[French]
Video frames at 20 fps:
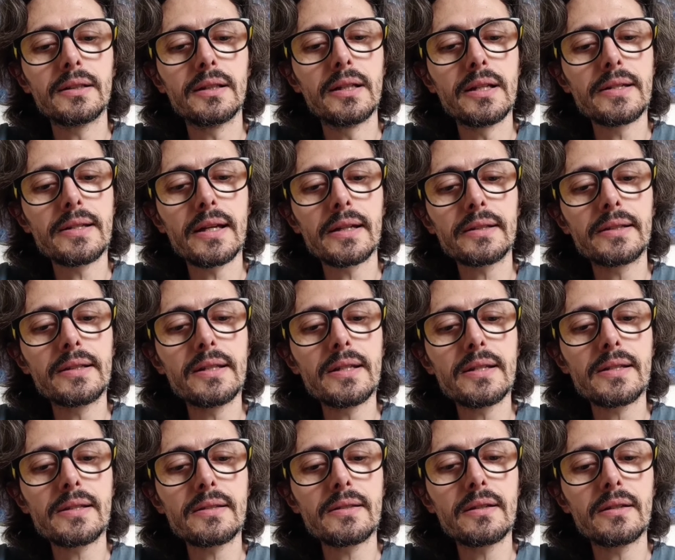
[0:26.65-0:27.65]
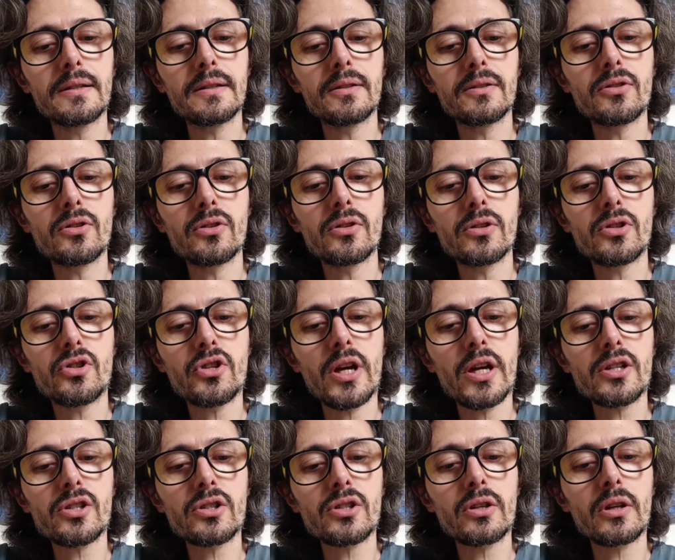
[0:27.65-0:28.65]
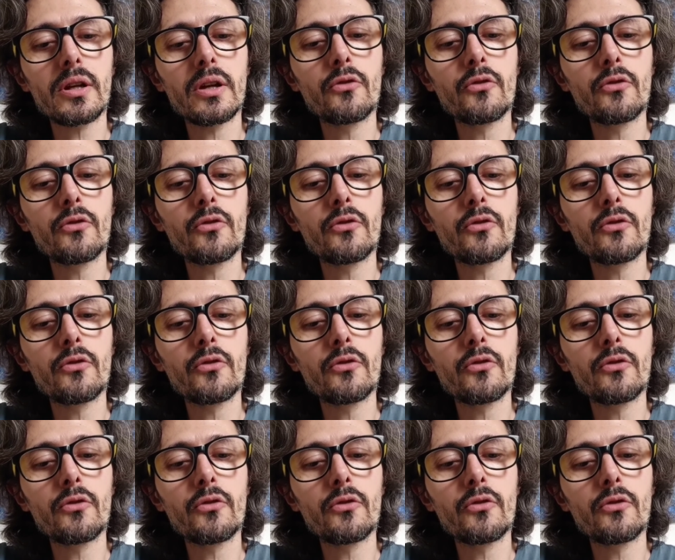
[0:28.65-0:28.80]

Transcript: les artistes cherchent